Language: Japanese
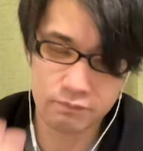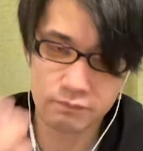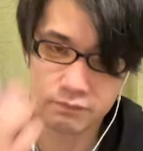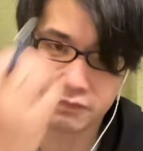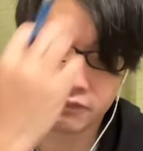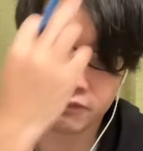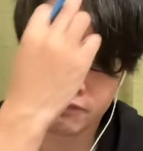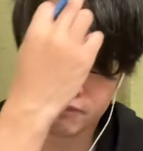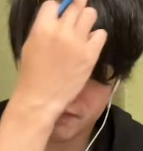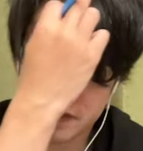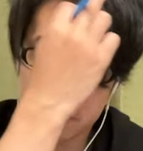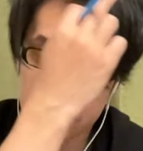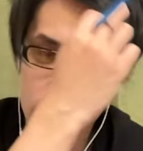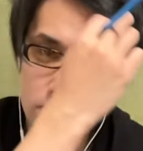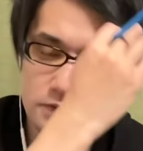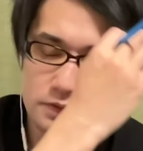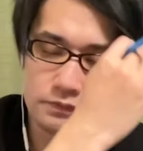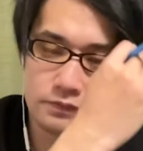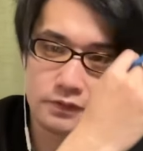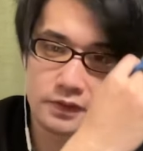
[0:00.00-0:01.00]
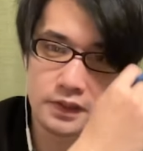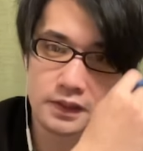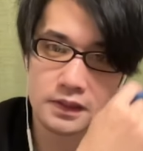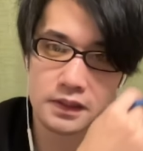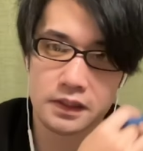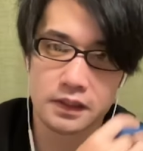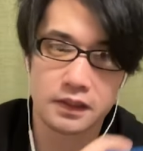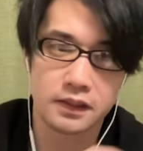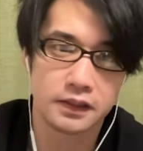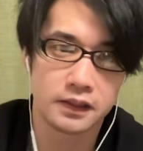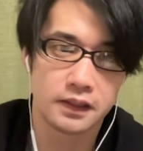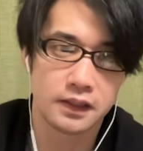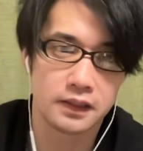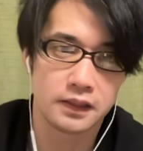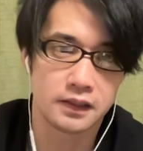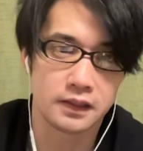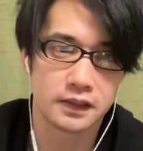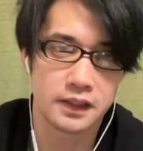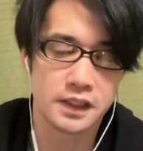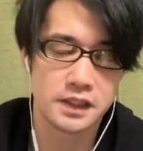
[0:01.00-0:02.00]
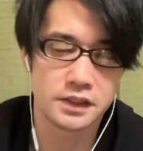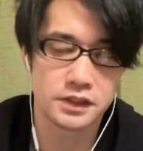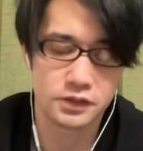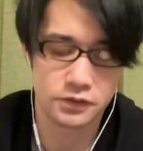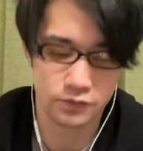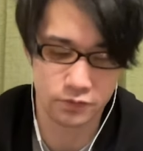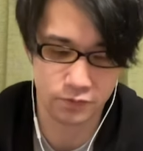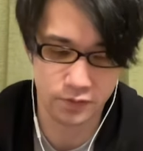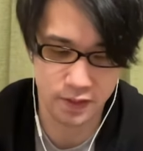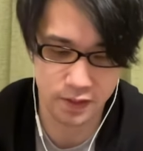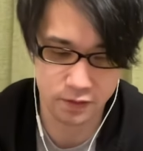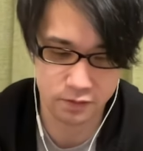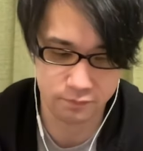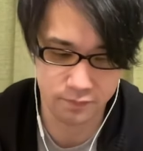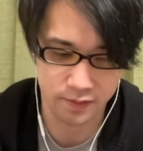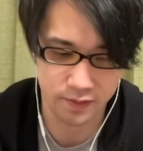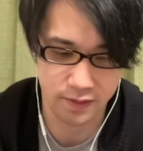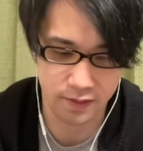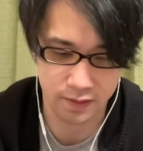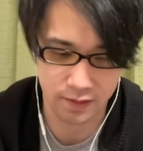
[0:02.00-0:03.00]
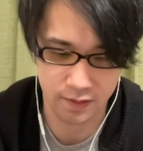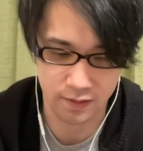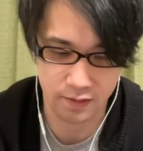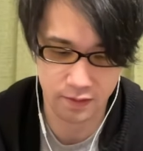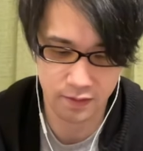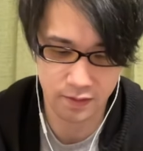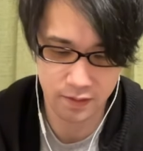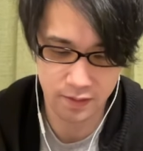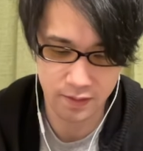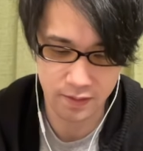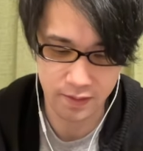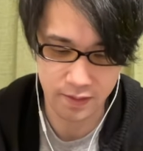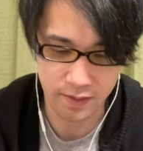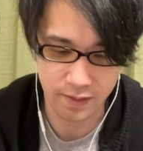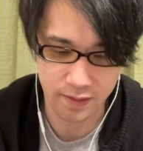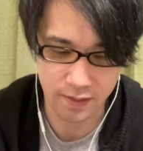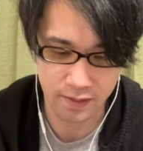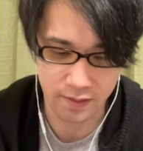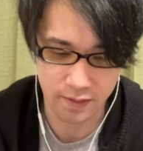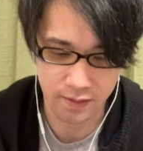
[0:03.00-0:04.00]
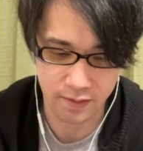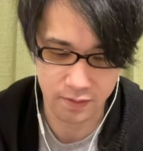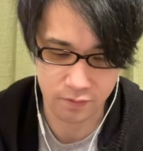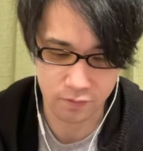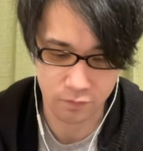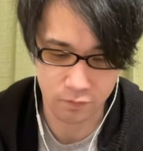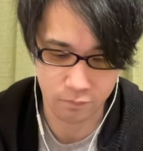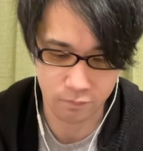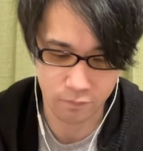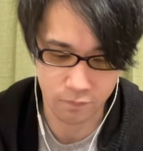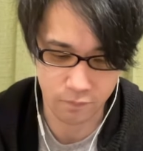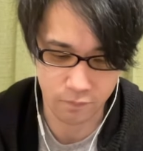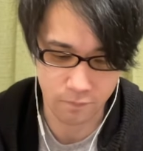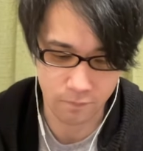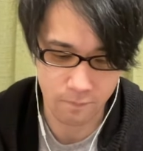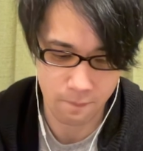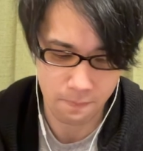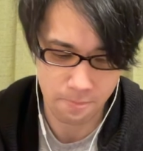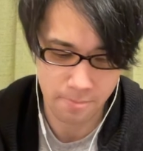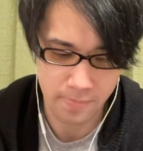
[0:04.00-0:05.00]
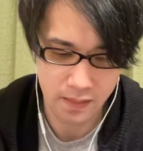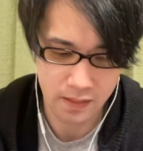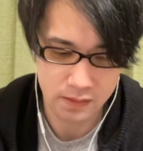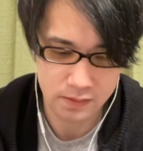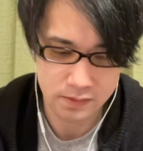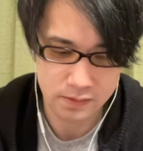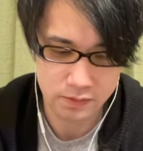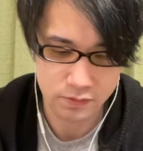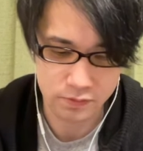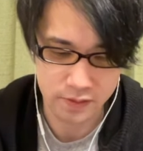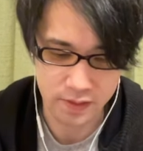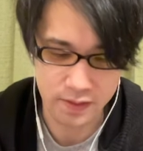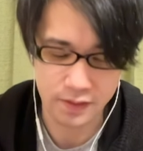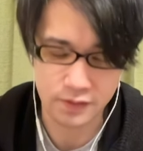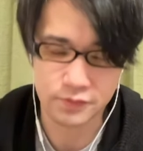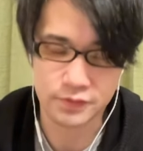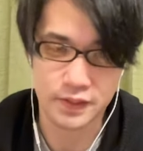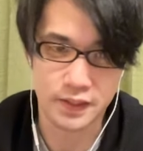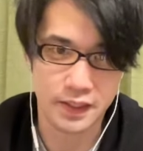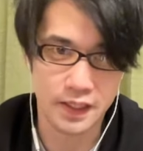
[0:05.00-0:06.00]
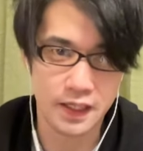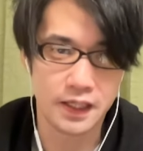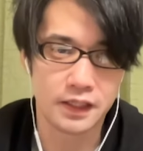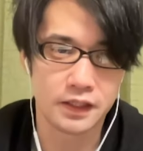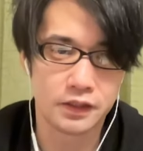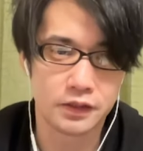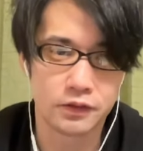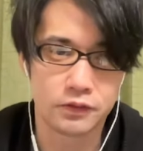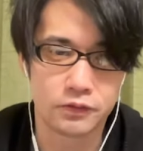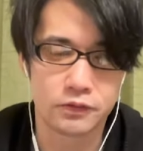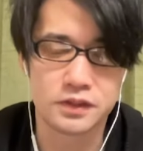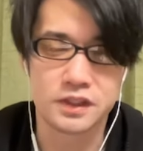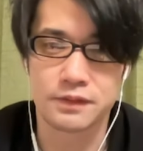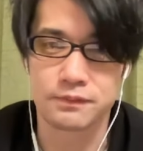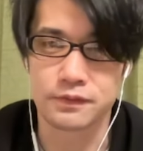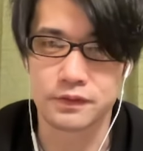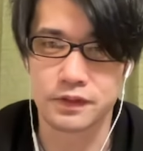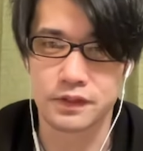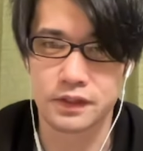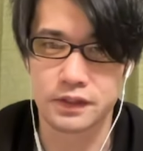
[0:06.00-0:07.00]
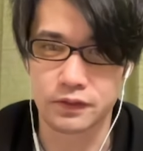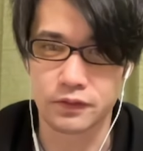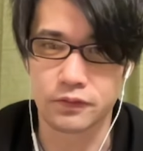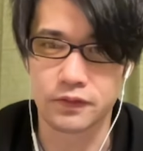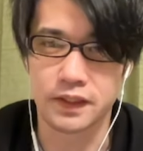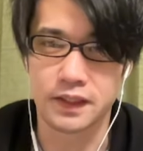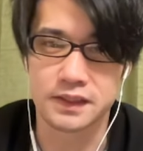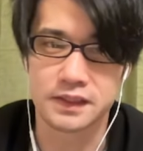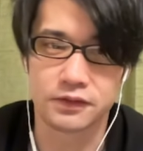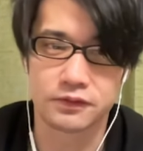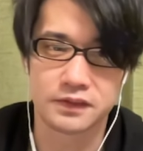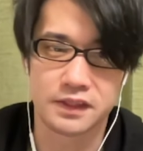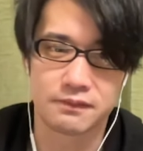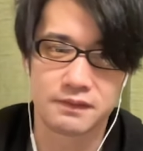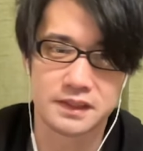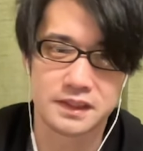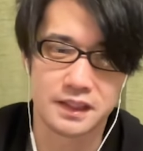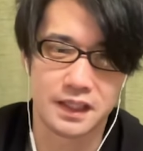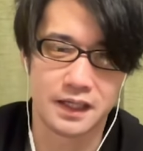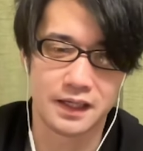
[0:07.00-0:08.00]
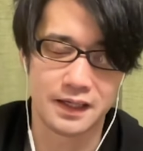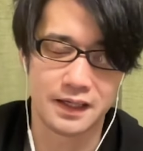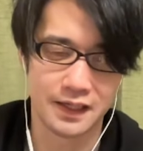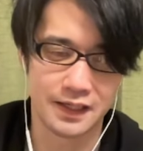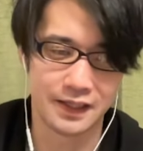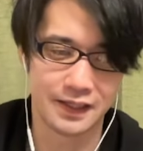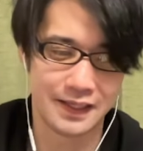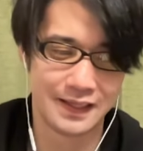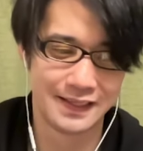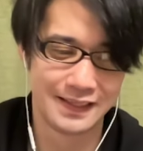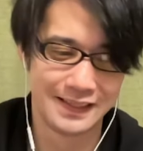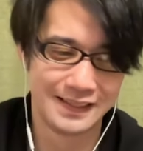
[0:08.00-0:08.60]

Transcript: ん、ほんまにどうしてもクリアしたい方だったら、天使のような悪魔で、はい。えっ、ー、と、もう、クリアできるんで、はい、コロシアム、こんな感じでございました。はい。